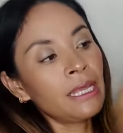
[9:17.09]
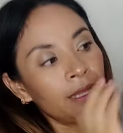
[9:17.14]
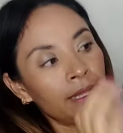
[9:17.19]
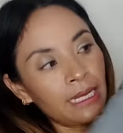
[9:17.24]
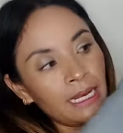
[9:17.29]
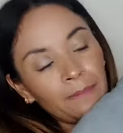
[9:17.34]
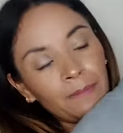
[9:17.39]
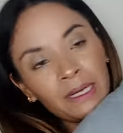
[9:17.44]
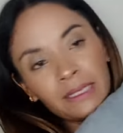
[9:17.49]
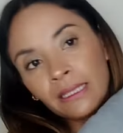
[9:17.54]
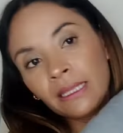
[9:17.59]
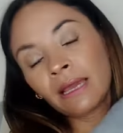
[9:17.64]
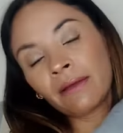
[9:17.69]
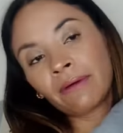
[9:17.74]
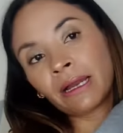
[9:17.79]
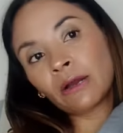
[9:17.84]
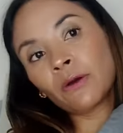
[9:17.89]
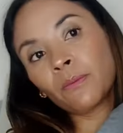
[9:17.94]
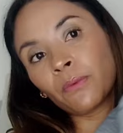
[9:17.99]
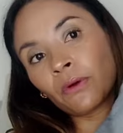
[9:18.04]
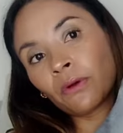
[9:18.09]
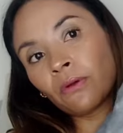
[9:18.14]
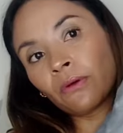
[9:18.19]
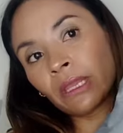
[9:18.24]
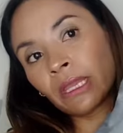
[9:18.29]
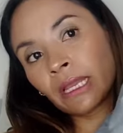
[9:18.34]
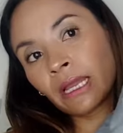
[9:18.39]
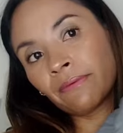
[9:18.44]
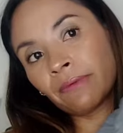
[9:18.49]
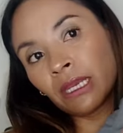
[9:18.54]
De la parte de abajo, por
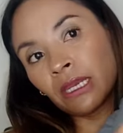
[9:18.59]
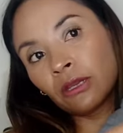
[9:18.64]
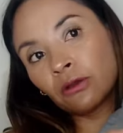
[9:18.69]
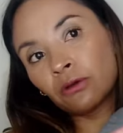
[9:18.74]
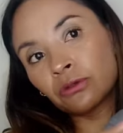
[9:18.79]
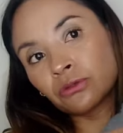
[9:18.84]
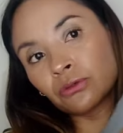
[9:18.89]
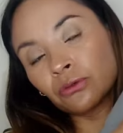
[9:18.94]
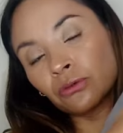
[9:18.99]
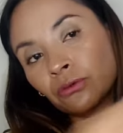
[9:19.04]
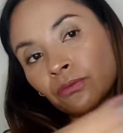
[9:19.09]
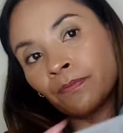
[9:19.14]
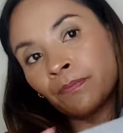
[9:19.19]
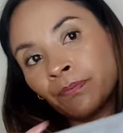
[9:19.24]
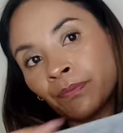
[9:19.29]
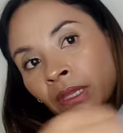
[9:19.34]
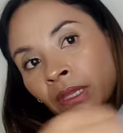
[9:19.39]
lógica, viene con su